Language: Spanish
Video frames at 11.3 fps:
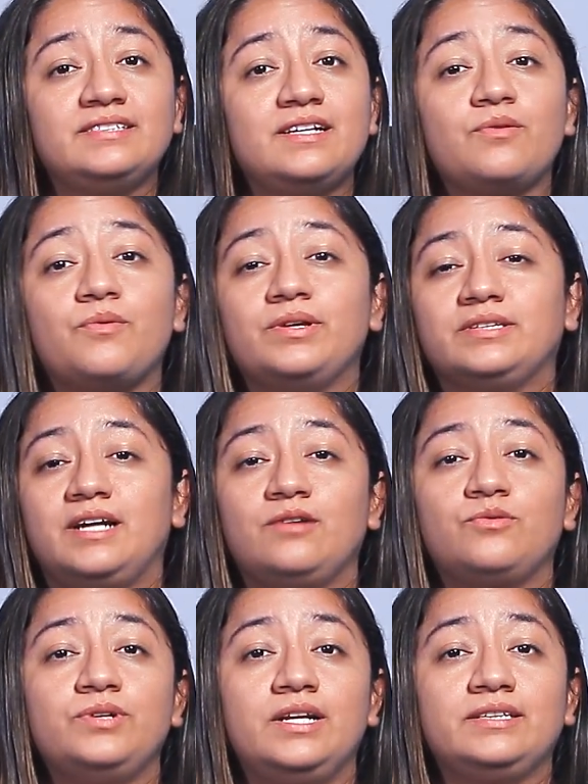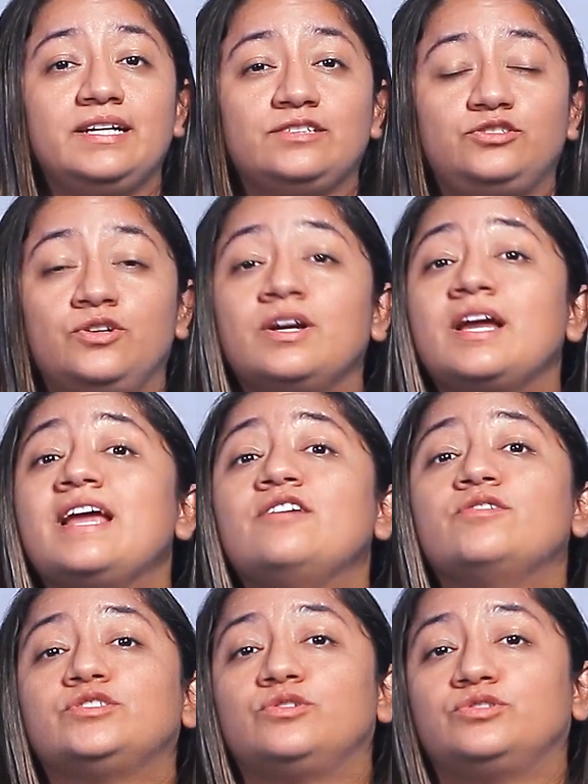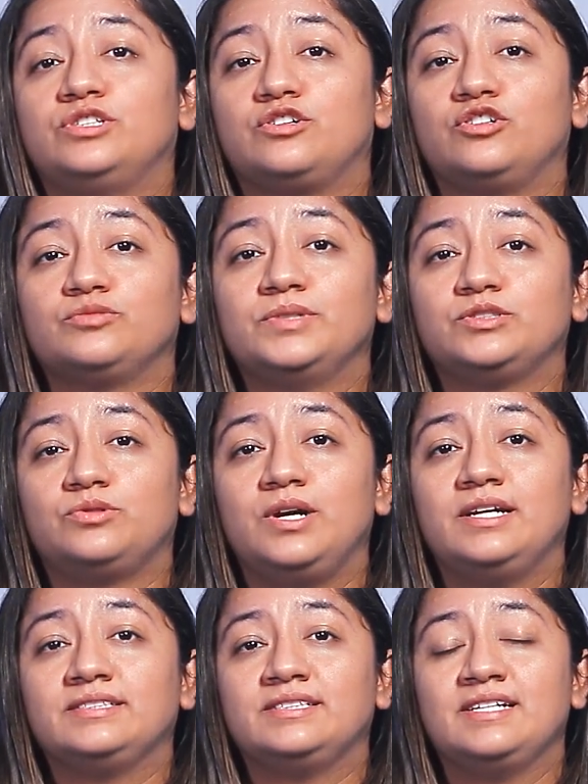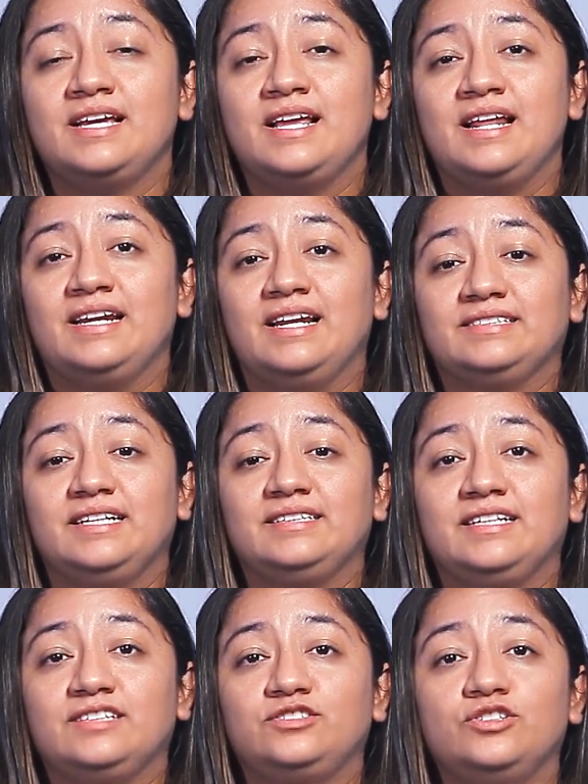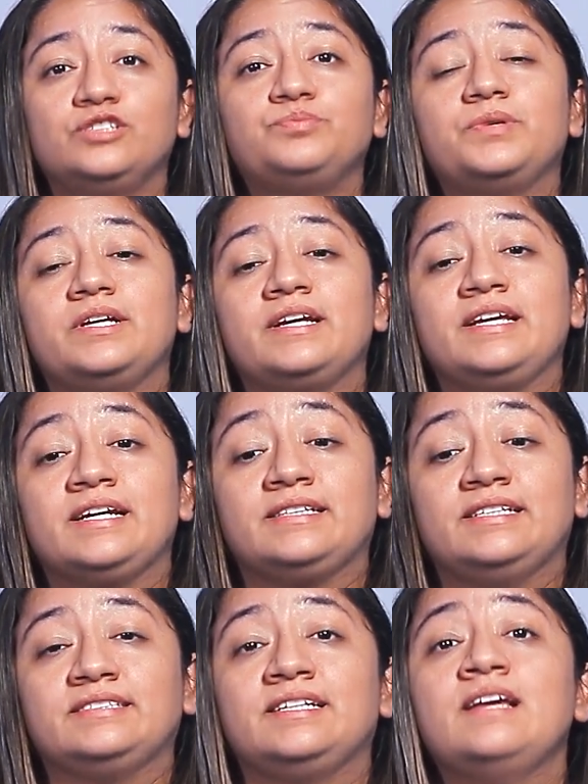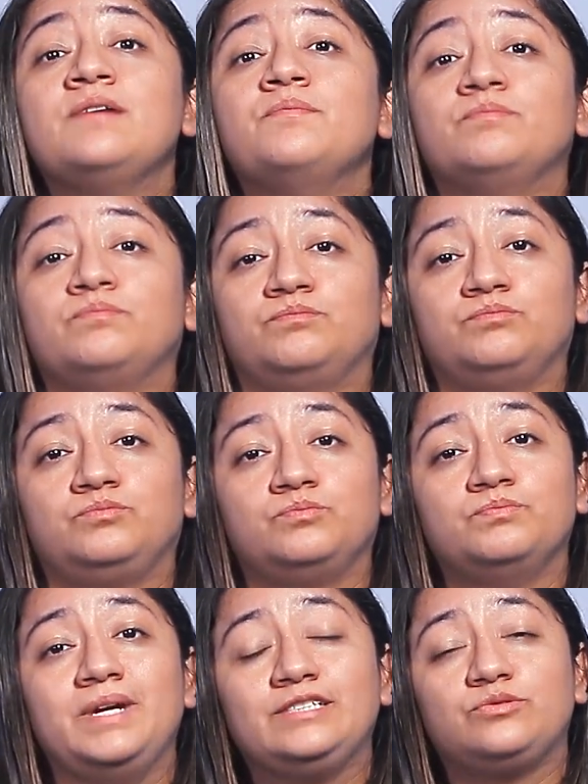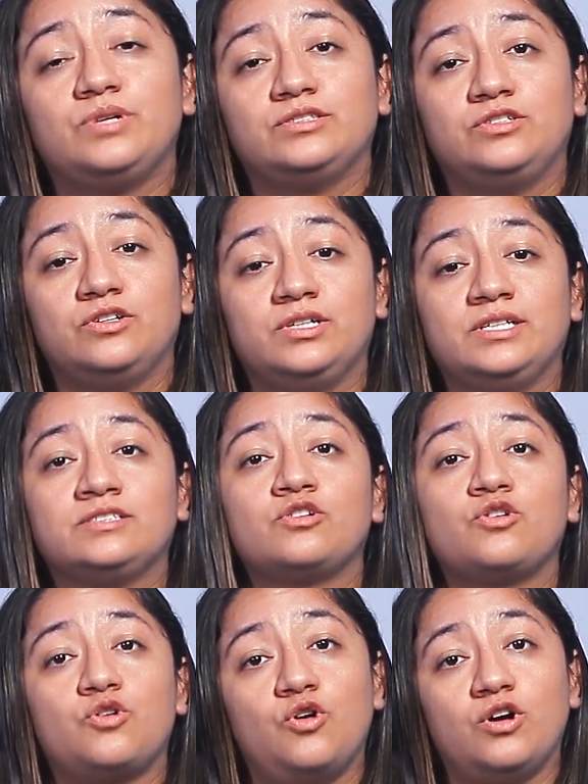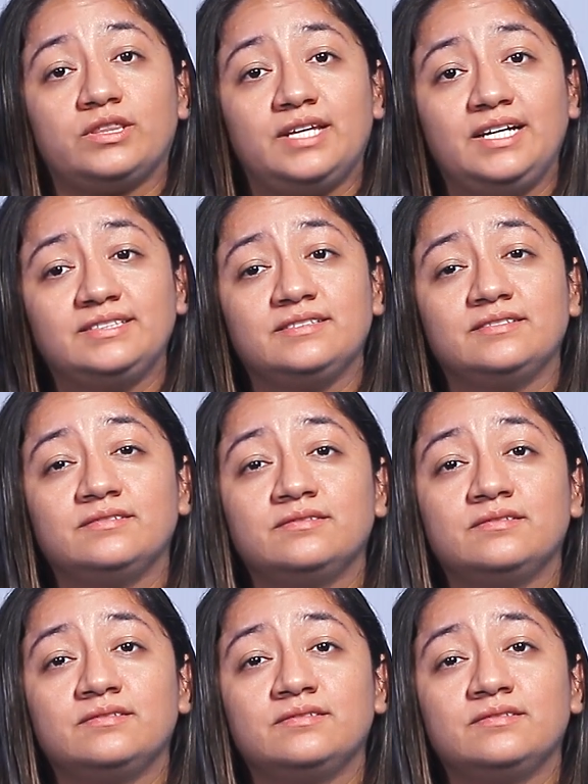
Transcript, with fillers: se encuentra alguna alteración en nuestros ciclos menstruales. Las alteraciones pueden ir desde menstruaciones cortas,